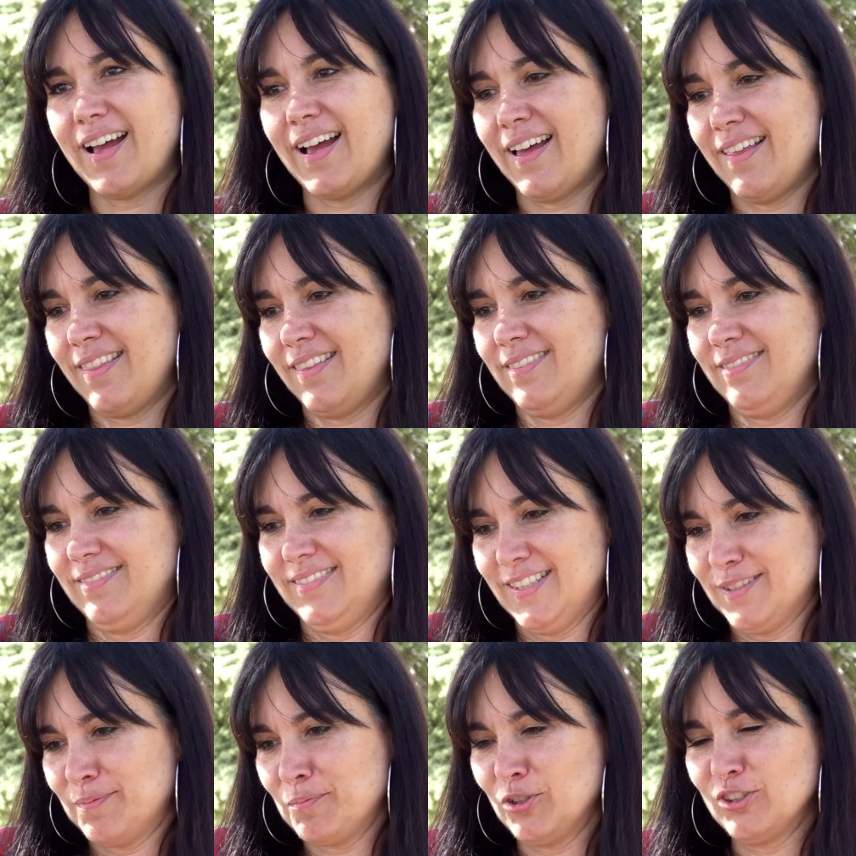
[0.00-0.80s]
a
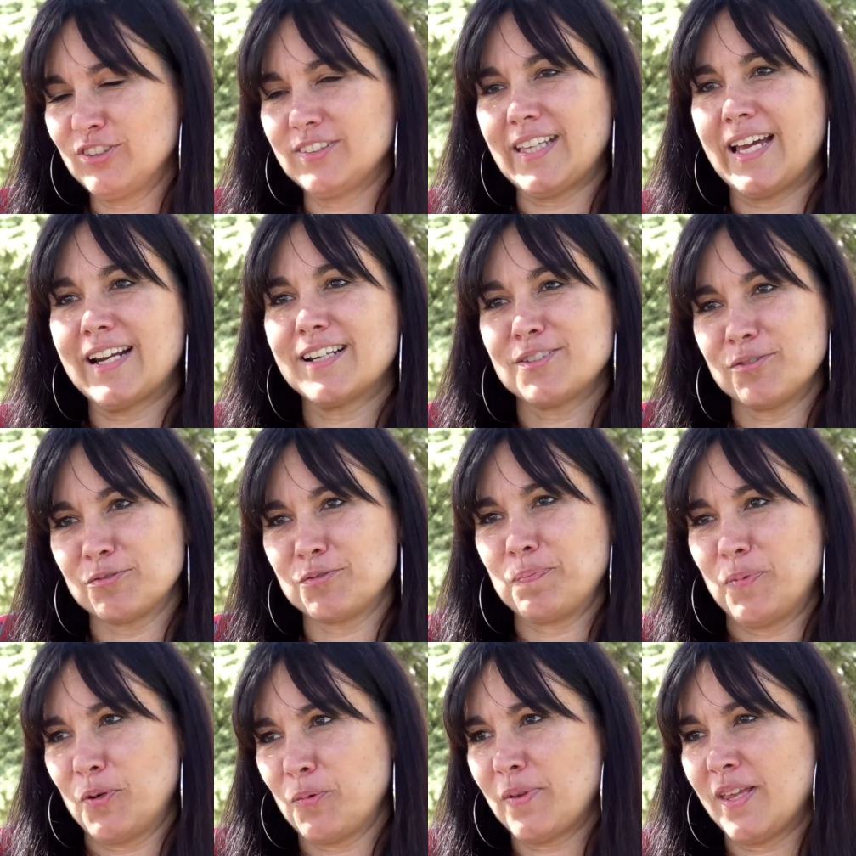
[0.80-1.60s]
desmontar
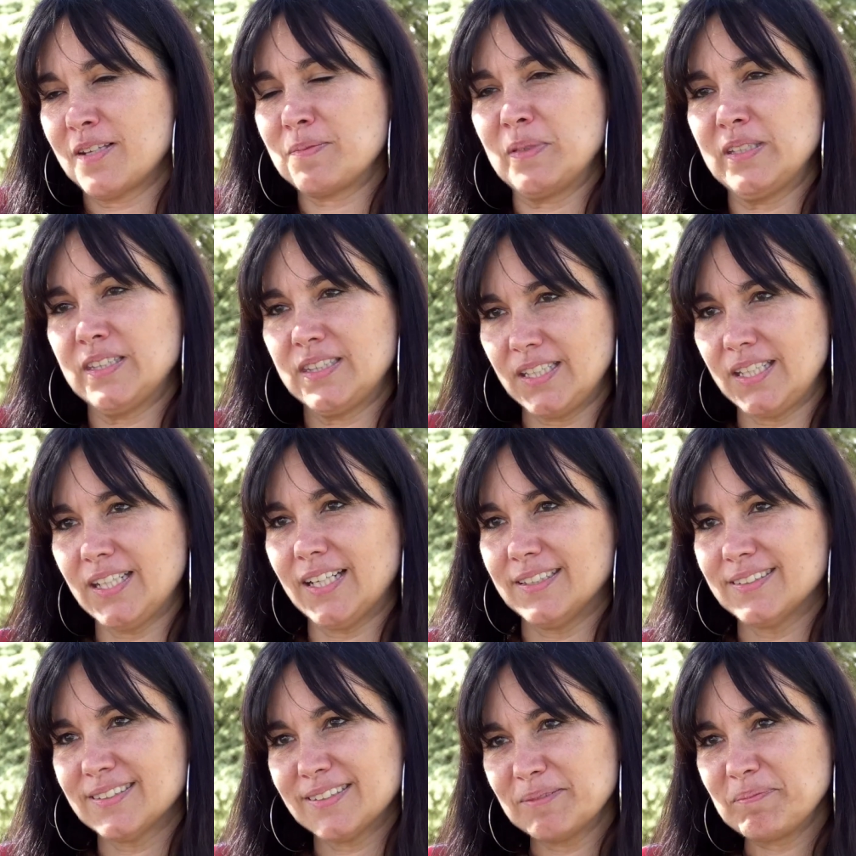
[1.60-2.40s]
sus propias
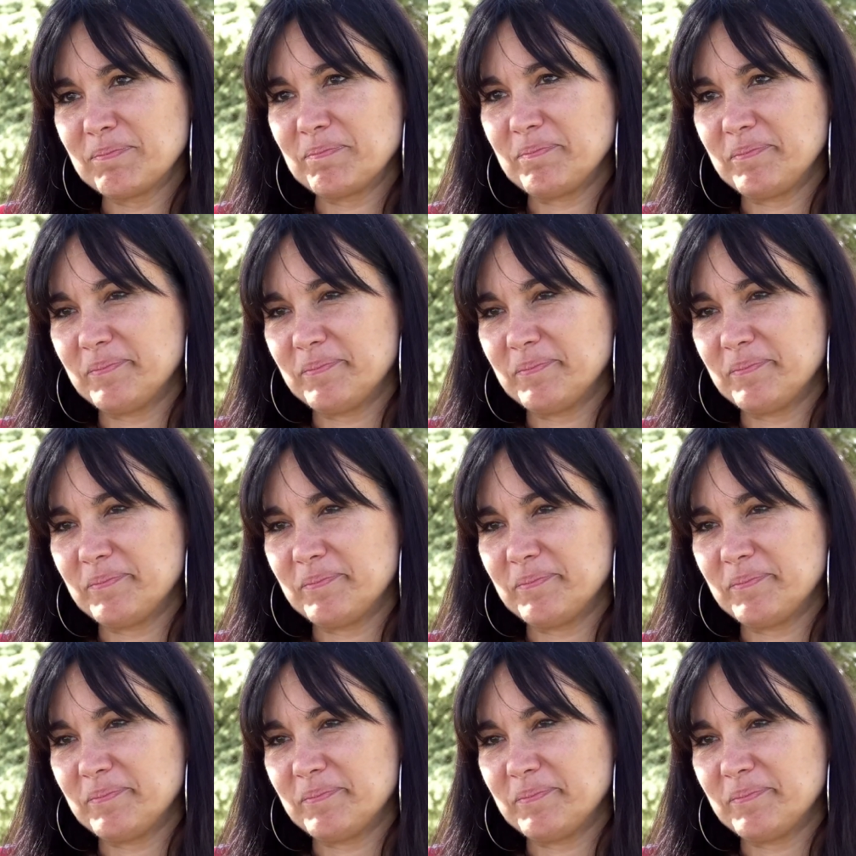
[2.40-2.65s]
mentiras.